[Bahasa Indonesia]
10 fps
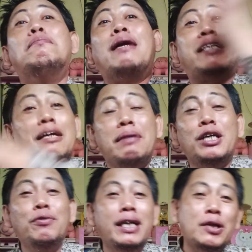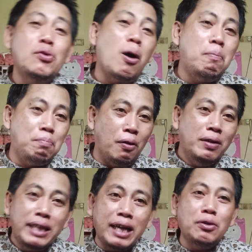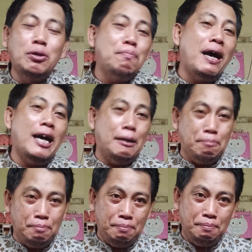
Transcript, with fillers: materi minggu ini ku apa? Niki kudu paham.